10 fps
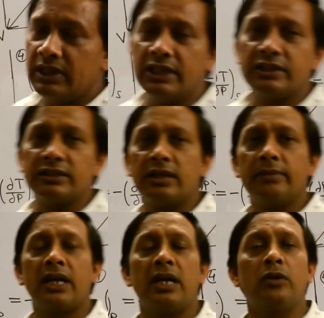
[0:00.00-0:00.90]
रिलेशन
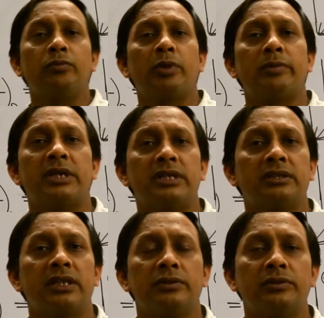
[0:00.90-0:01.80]
हमारा उन प्रॉपर्टीज
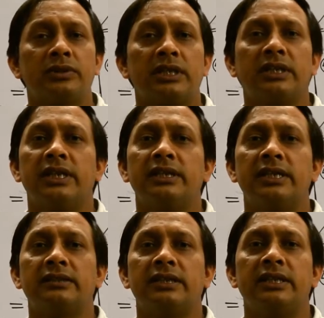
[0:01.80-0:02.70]
के यूज़ करते हैं
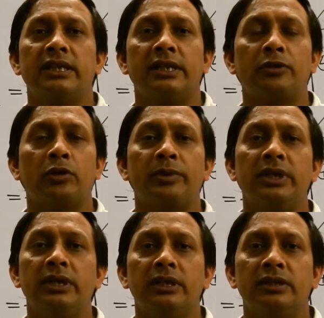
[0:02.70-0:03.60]
जैसे एंट्रोपी
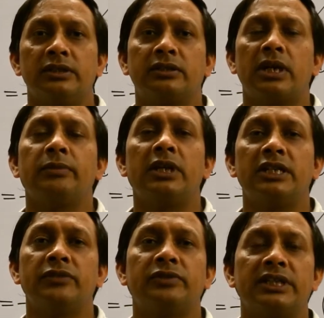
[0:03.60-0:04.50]
जिसका हम
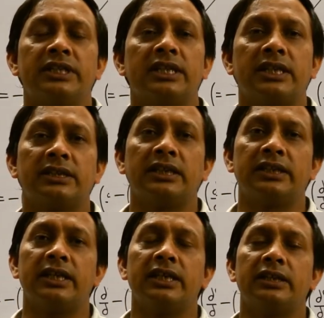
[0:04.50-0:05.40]
रिलेटिव चेंज देखना
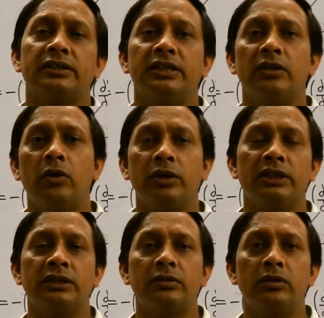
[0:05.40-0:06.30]
चाहते हैं किसी और
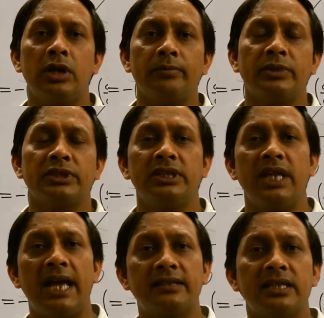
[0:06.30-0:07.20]
इनको हम किसी
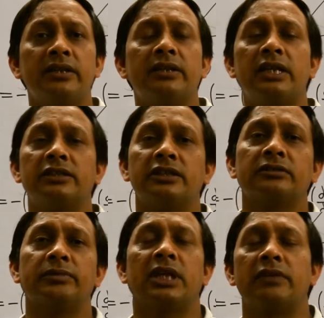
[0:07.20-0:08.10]
ऐसे रिलेशन
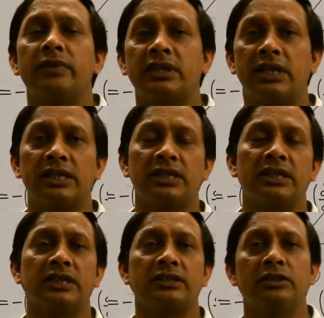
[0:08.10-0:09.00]
में कन्वर्ट करना
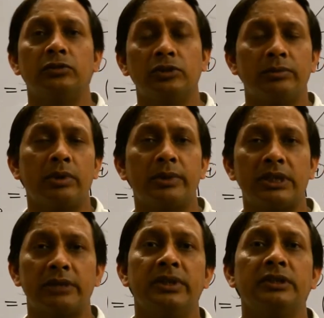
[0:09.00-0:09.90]
चाहते हैं किसी दूसरी
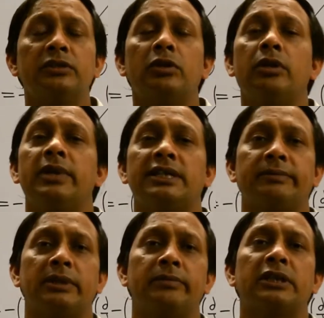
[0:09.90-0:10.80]
प्रॉपर्टी में जिनको हम
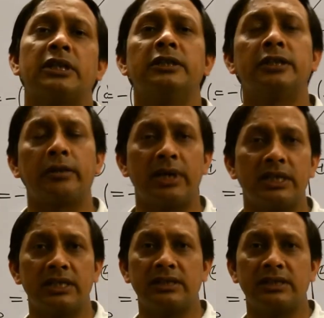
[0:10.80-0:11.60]
एक्सपेरिमेंटली डिटरमाइन कर